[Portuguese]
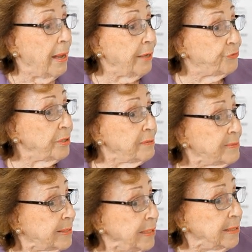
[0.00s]
a gente
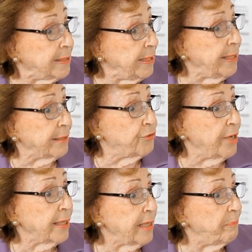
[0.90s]
sentia
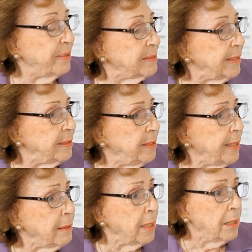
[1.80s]
já que a
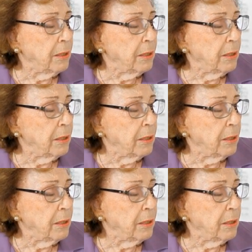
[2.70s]
parceria